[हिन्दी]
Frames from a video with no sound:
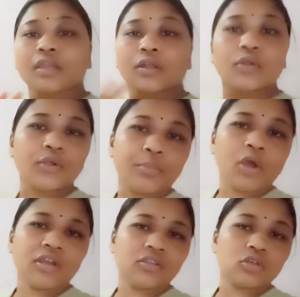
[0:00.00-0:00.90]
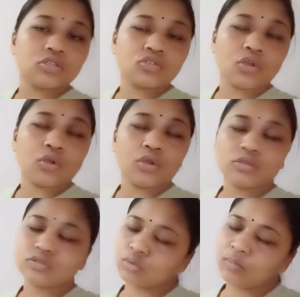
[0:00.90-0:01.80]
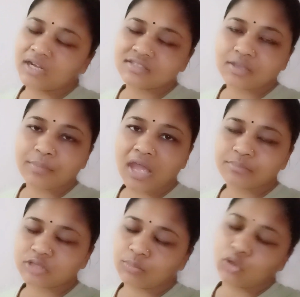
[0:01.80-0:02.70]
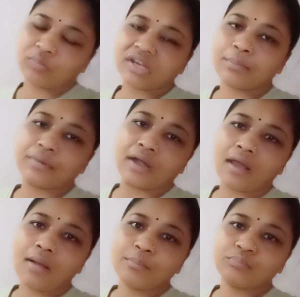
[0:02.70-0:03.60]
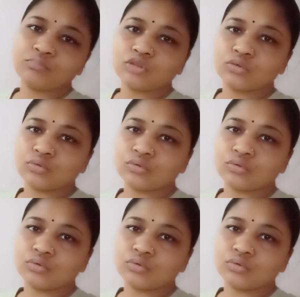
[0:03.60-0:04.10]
गुड मॉर्निंग दोस्तों सुबह का समय आप सभी को मेरा प्रणाम तो